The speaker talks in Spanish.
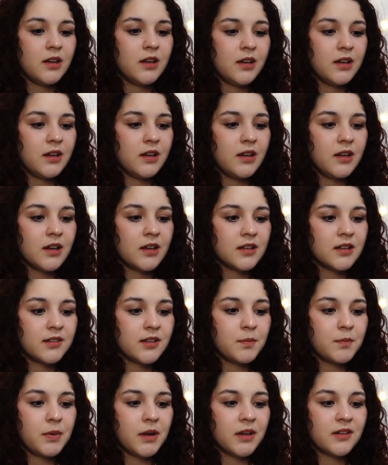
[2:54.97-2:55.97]
Y en
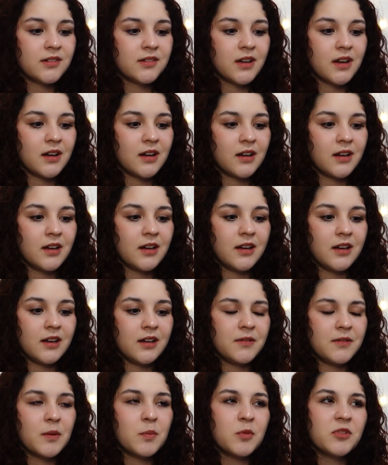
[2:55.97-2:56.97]
esa plaza
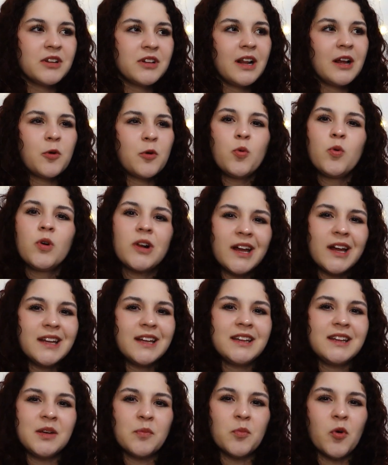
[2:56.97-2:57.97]
eh, íbamos a la jungla
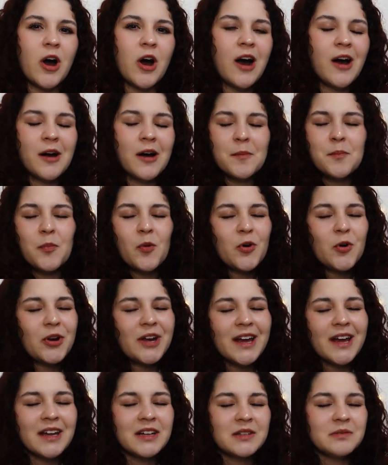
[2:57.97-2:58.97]
de Timoa.
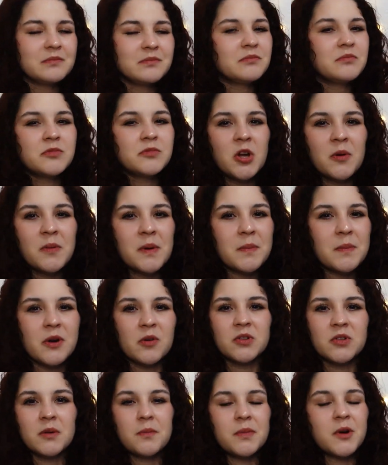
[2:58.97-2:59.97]
¿Por qué? No me
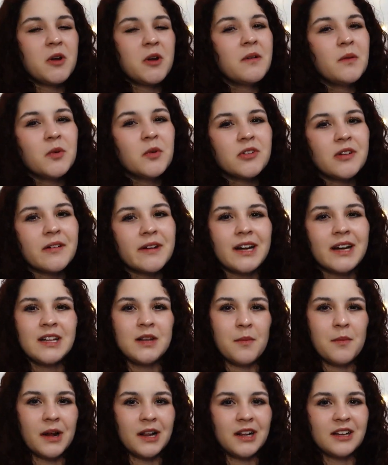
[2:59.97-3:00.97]
preguntan, pero íbamos a ver
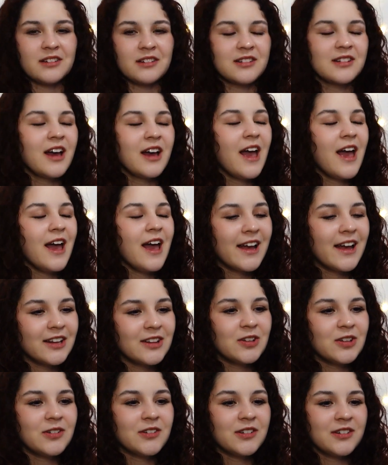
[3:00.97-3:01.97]
animales.
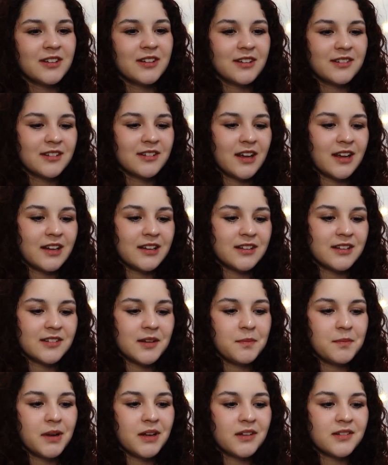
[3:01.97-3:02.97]
Entonces, en
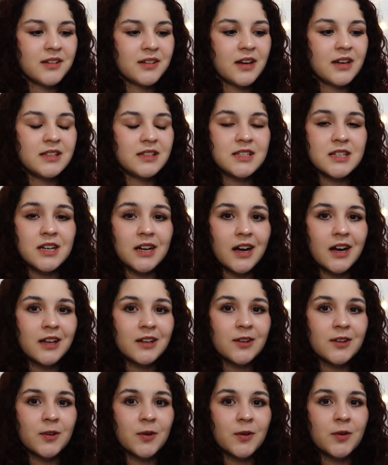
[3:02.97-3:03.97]
esa plaza,
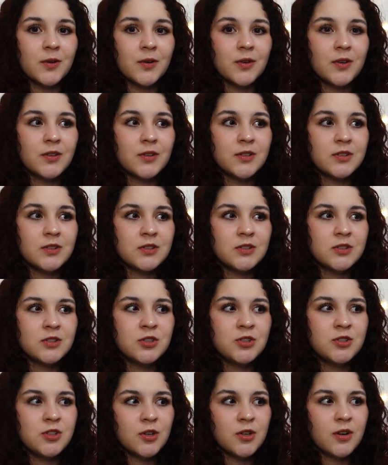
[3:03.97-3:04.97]
llegando,
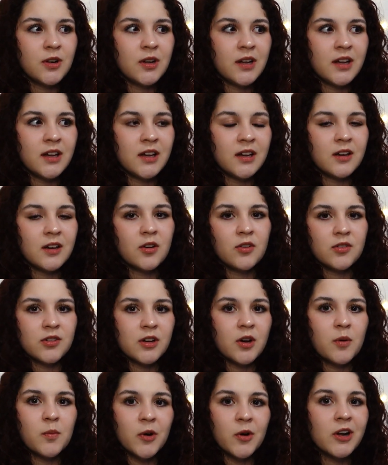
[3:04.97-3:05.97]
yo le, o
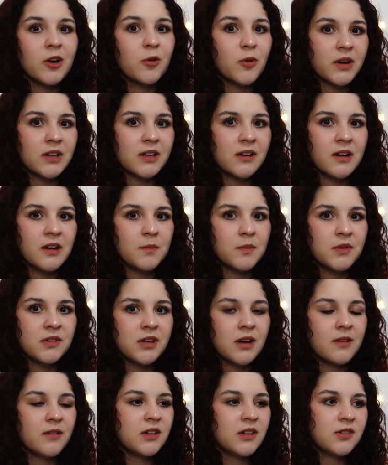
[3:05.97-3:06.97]
sea, como él guardaba mis
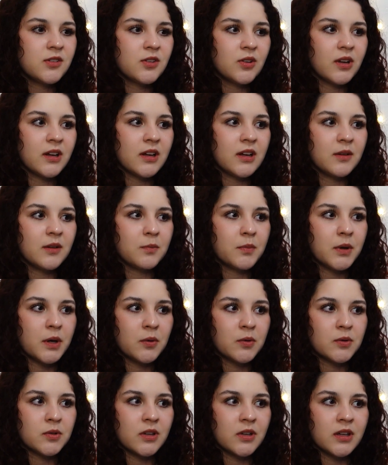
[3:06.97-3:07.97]
llaves, yo le
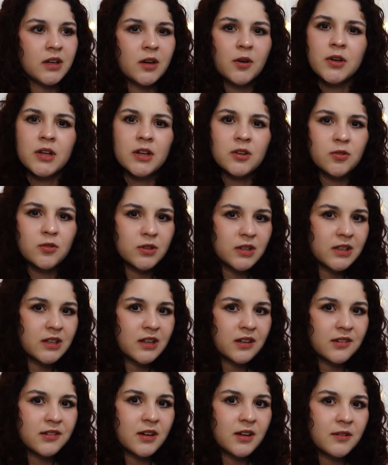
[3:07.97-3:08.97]
pregunto de que, oye, ¿tú
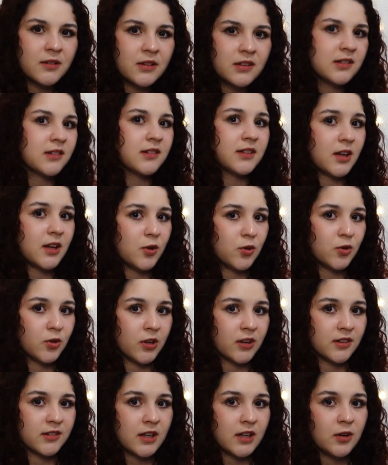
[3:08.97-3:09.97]
tienes las llaves? Es que yo no
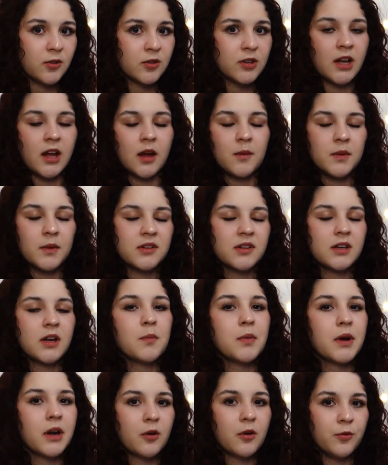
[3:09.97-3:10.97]
las tengo, nada más de que
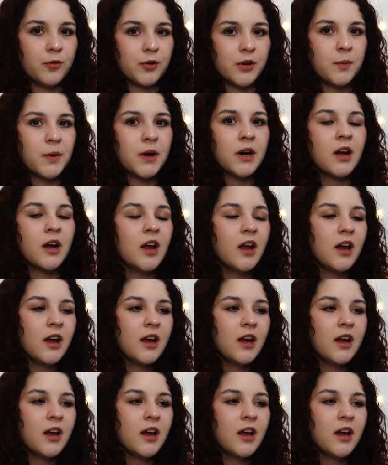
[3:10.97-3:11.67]
para confirmar.